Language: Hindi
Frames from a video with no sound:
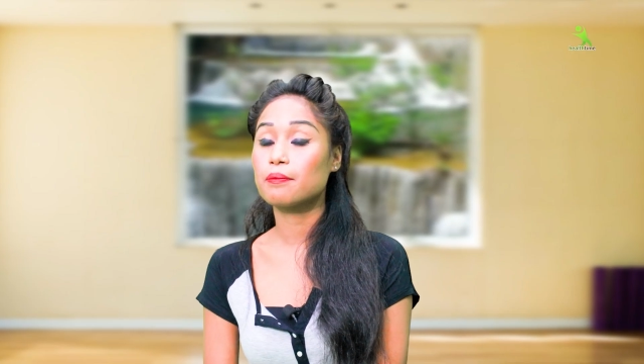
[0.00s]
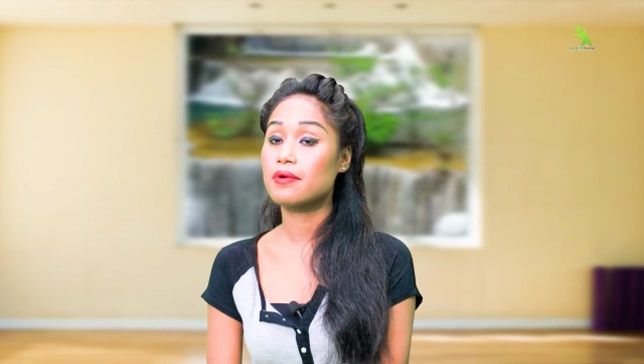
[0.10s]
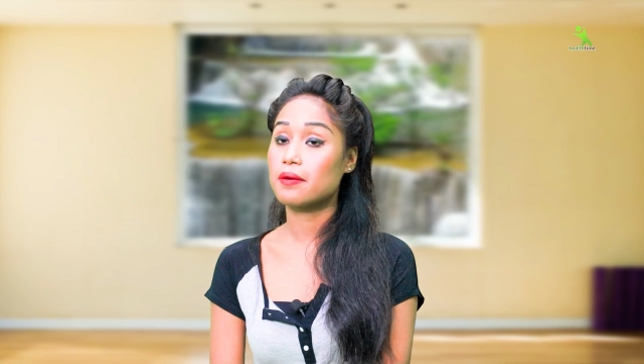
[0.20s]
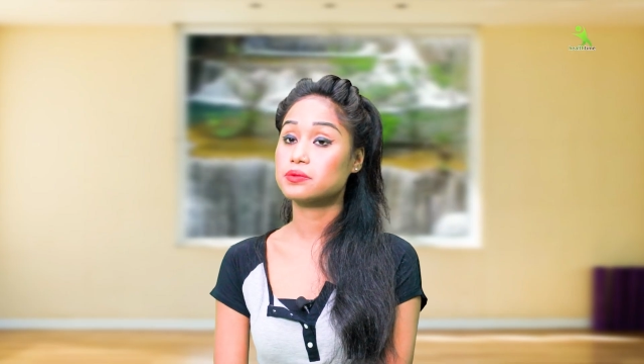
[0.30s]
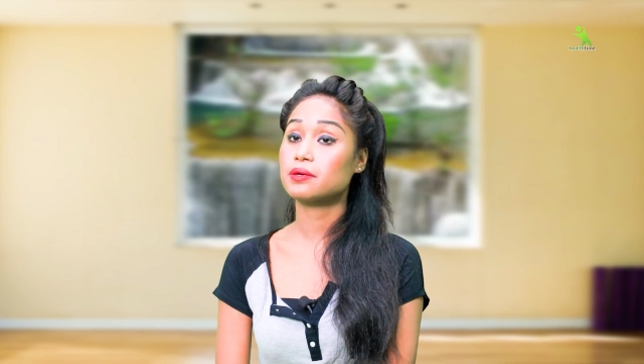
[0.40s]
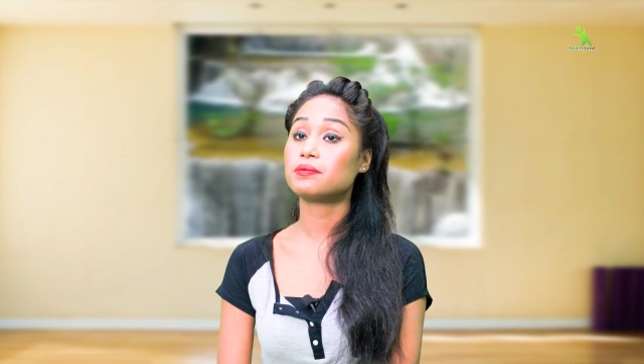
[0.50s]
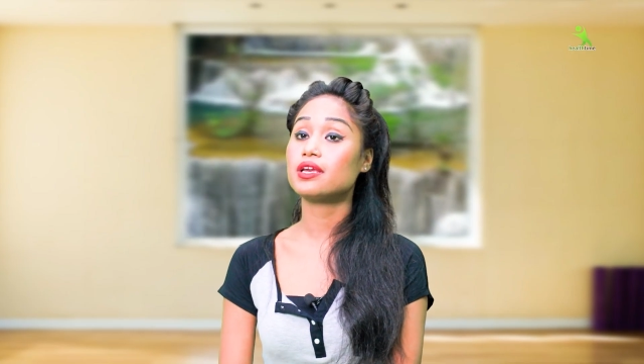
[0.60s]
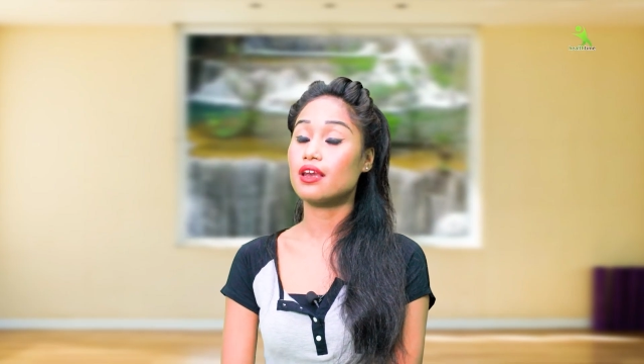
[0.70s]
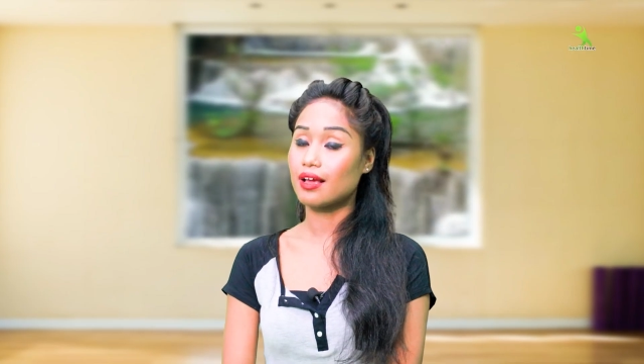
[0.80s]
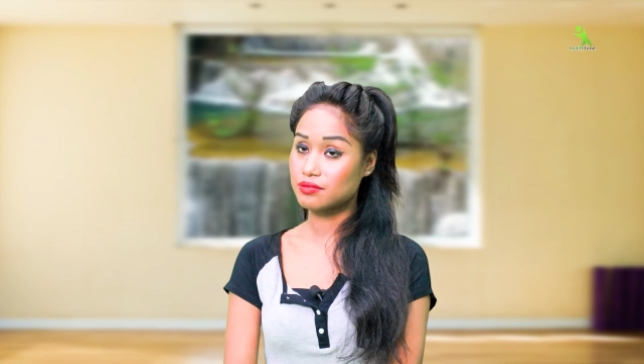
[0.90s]
अब मैं आपसे अपनी
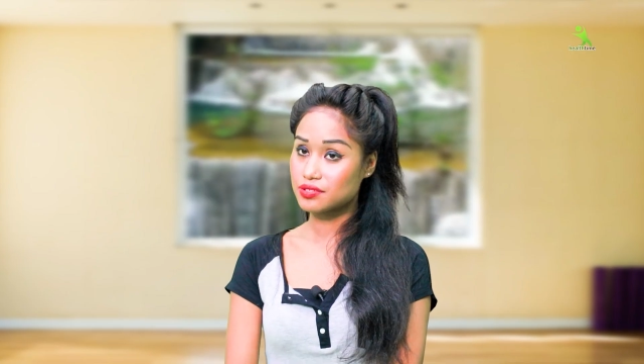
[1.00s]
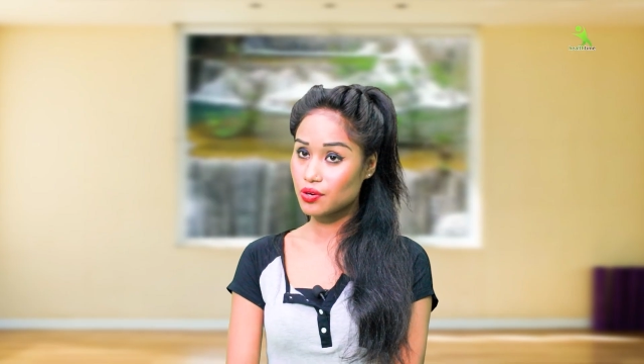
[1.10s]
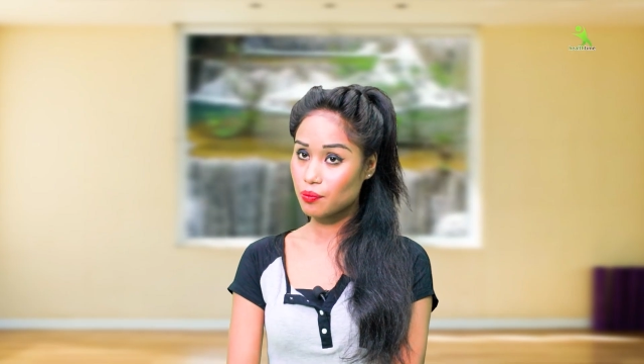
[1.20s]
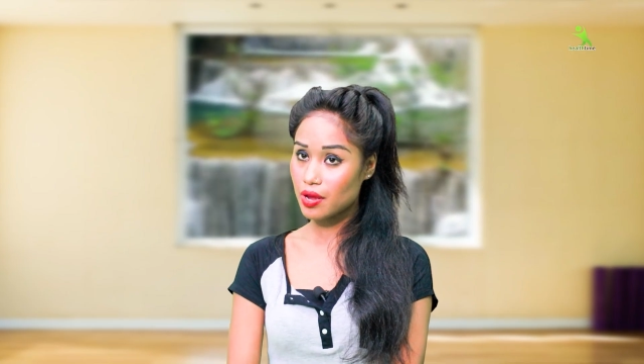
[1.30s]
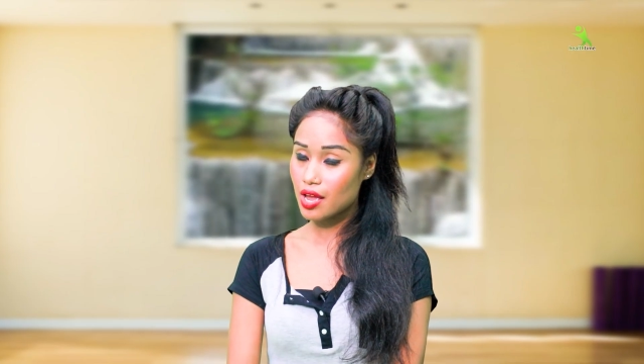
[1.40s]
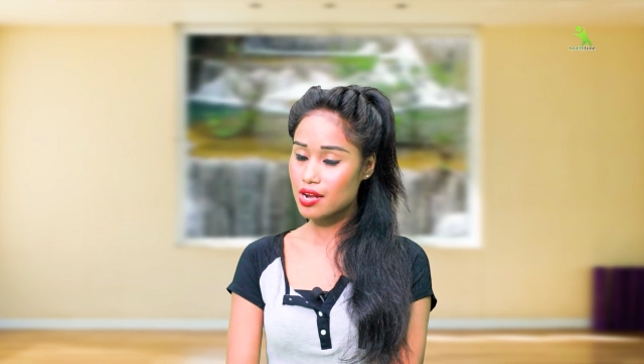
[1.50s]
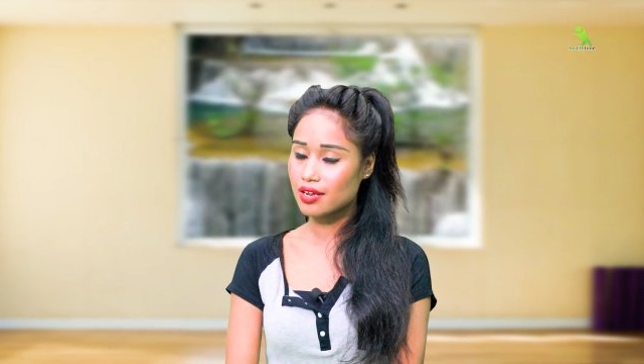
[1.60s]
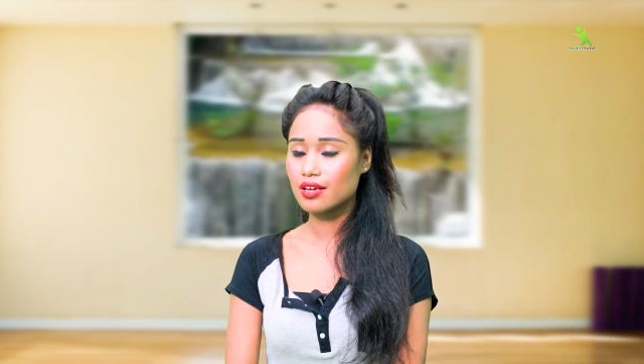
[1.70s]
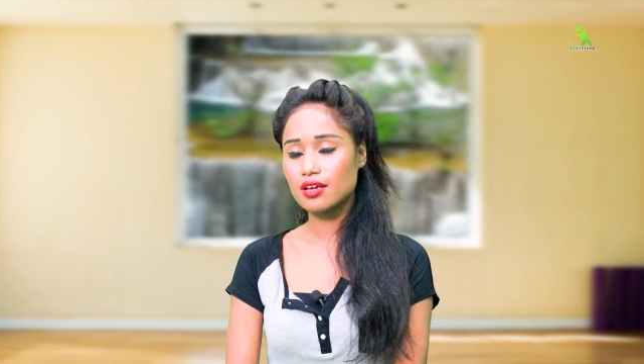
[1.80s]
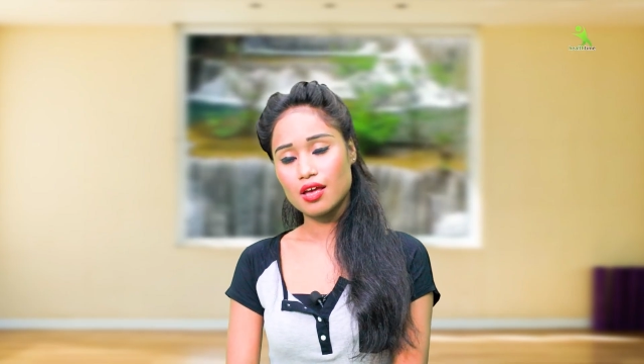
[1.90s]
नेक्स्ट वीडियो में
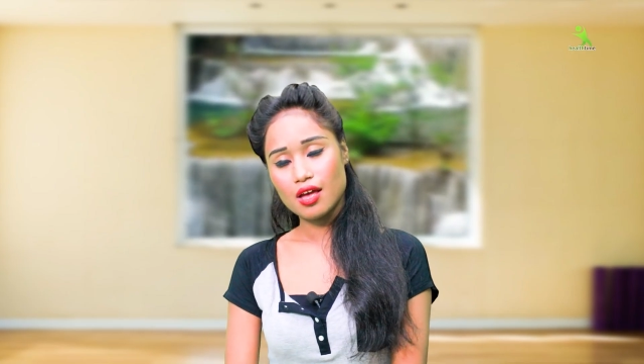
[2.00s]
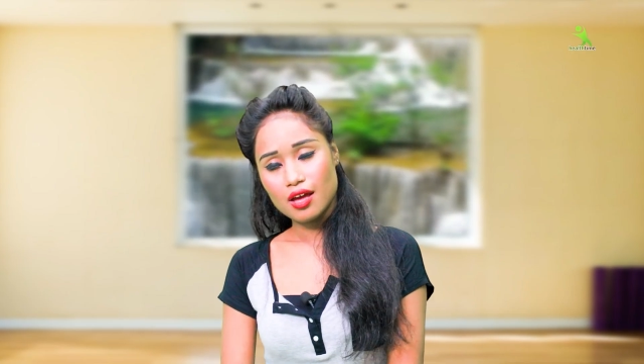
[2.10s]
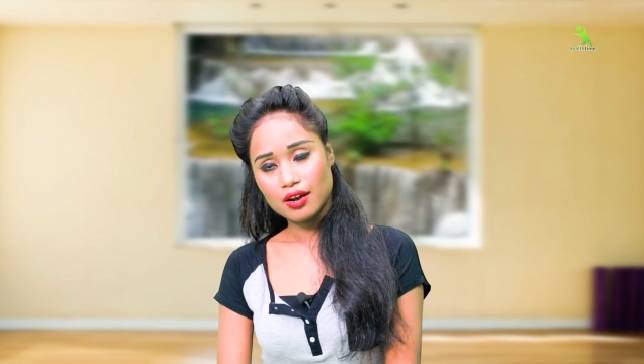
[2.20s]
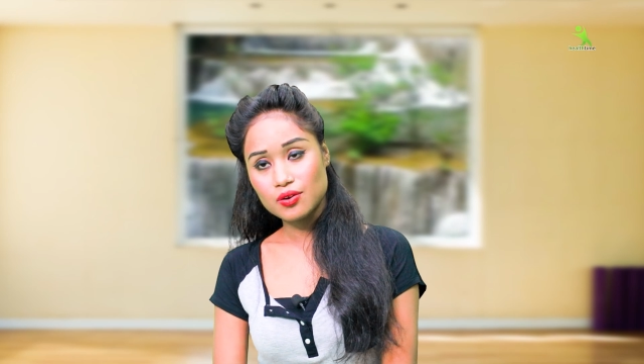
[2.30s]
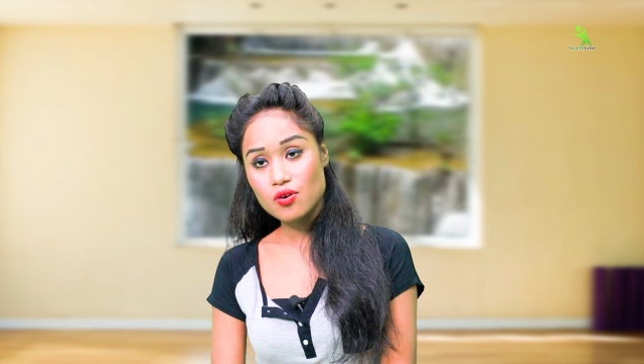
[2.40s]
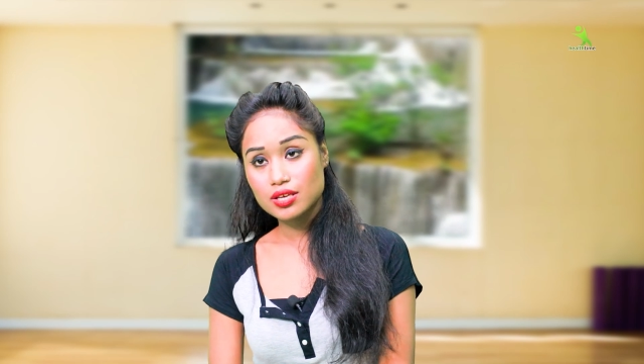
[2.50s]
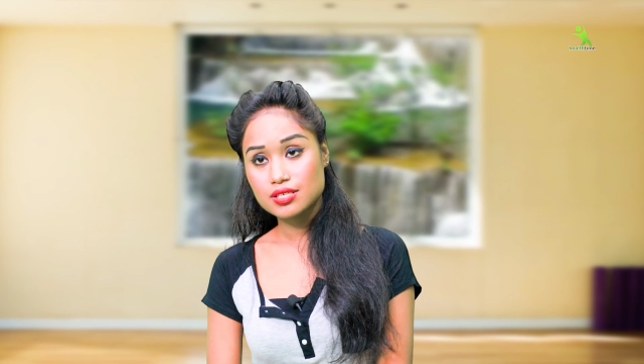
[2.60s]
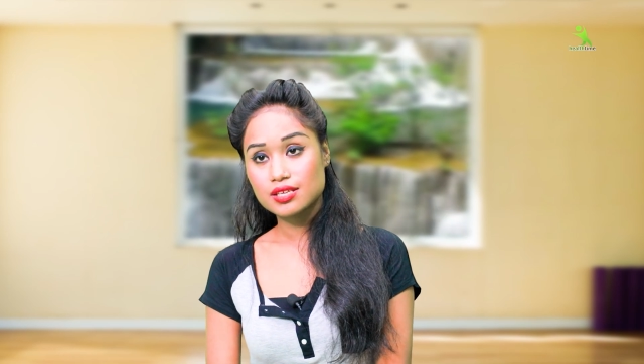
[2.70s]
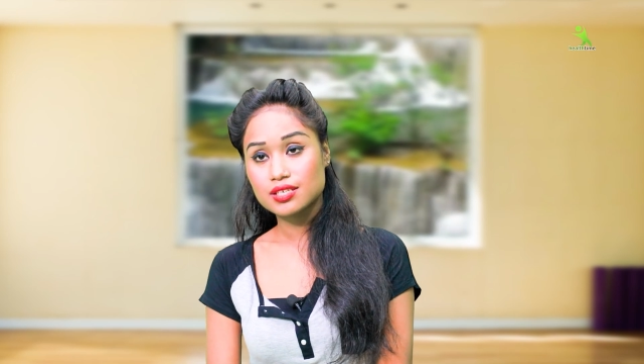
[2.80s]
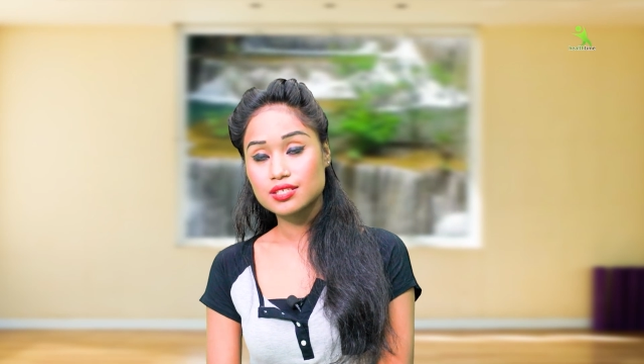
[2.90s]
यानी कि न्यू
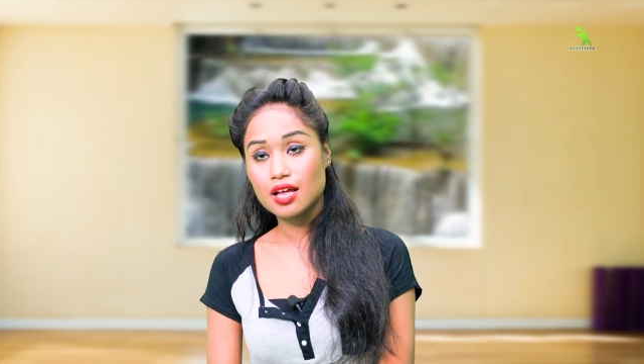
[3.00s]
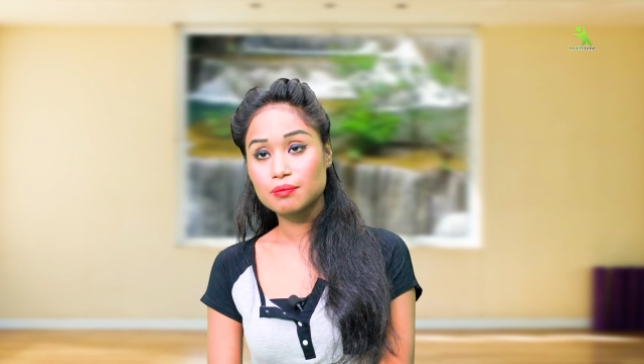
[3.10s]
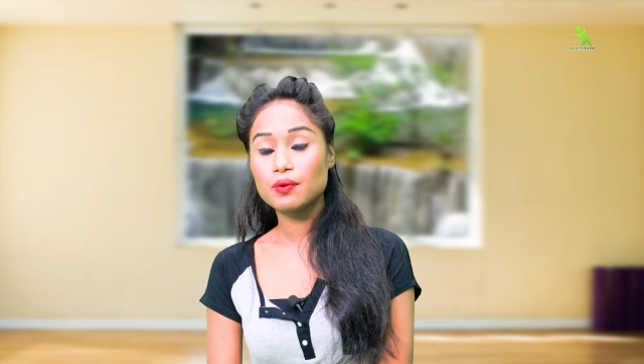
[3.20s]
एक्सरसाइज के साथ